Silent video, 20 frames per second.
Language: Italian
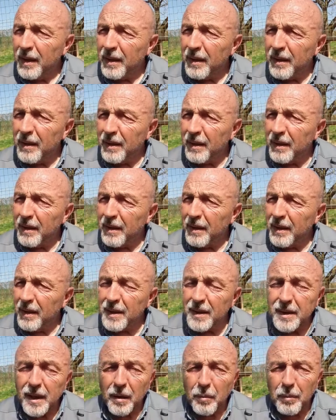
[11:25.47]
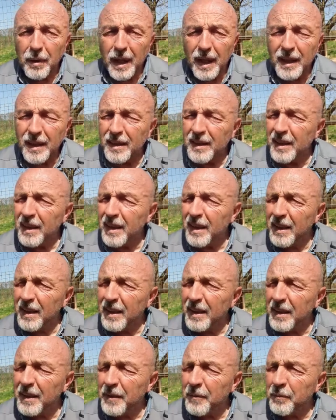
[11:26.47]
eh, in Germania,
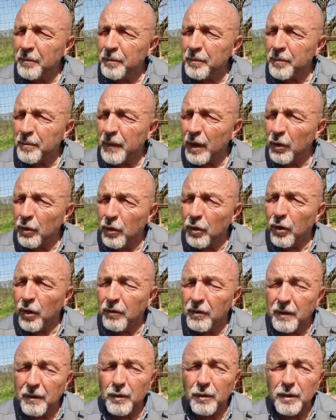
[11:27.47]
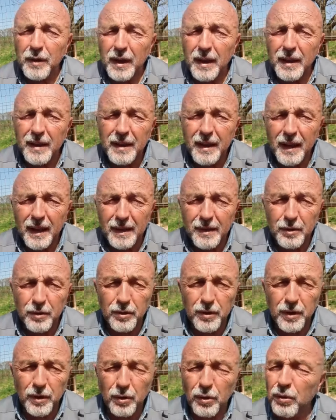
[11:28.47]
e mh, mm, loro avevano delle
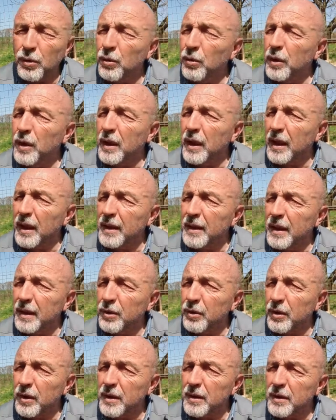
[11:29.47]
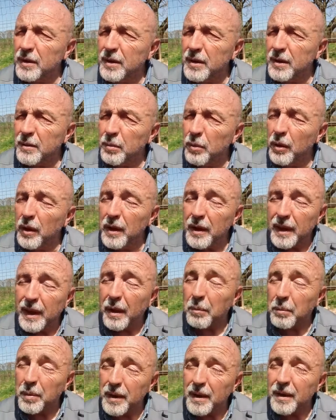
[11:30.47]
interazioni con lui che era il datore di cibo e lì
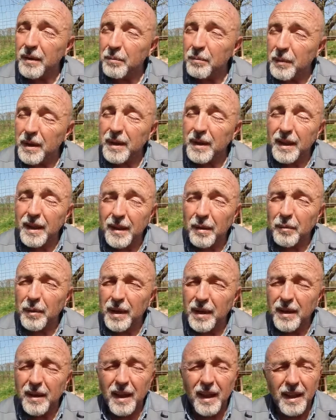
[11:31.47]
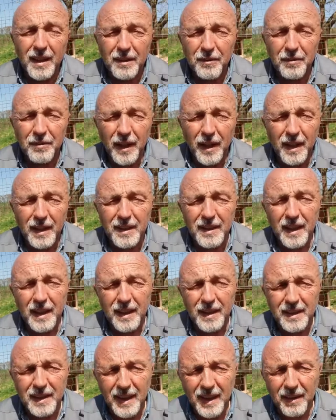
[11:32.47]
capì immediatamente la differenza
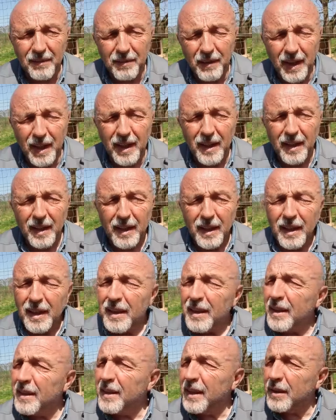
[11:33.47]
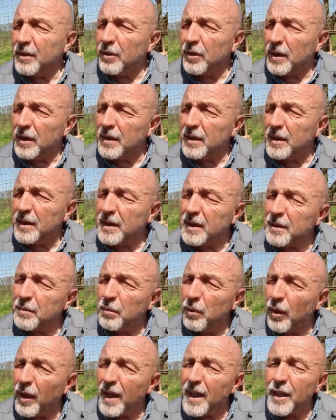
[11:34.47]
che c'era tra il datore di
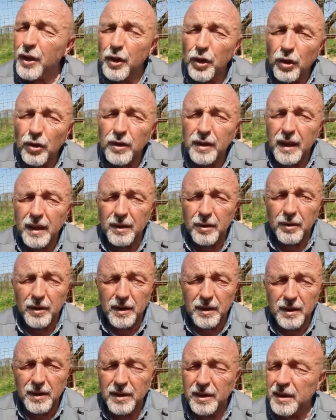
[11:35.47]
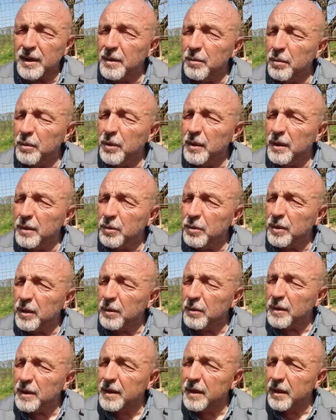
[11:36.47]
cibo e il non datore di cibo e tutte
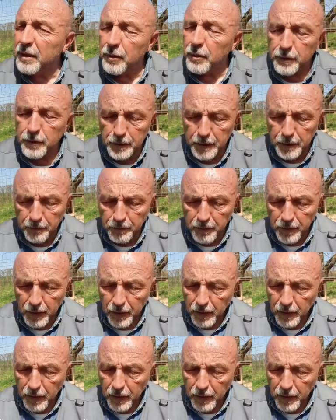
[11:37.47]
queste cose.